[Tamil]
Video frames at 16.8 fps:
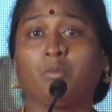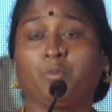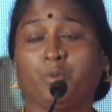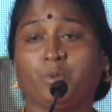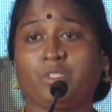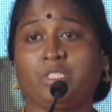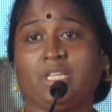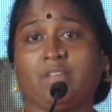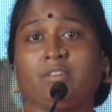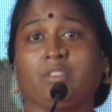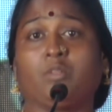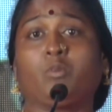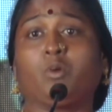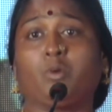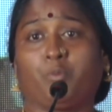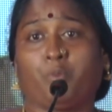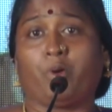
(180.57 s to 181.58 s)
புருஷன் வந்து
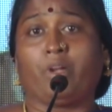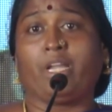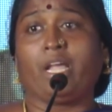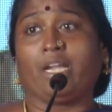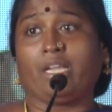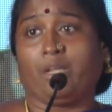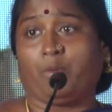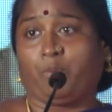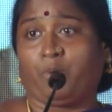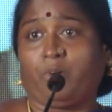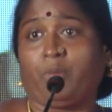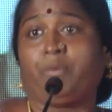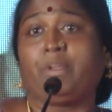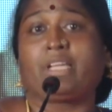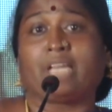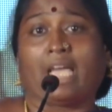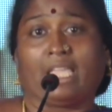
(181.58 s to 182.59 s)
ஒரு பொண்டாட்டியை போட்டு
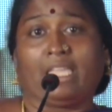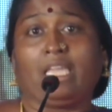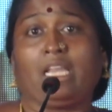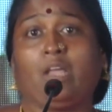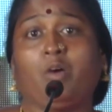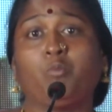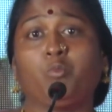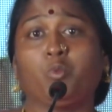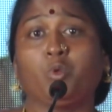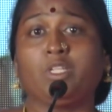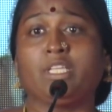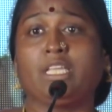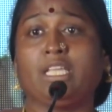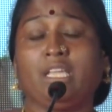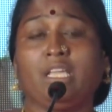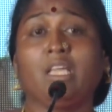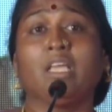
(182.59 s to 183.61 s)
இப்படி கையெல்லாம்
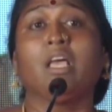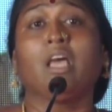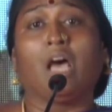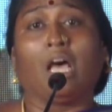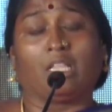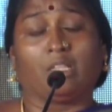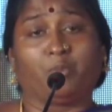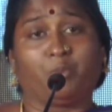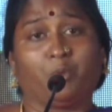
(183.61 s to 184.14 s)
முறுக்கி அந்த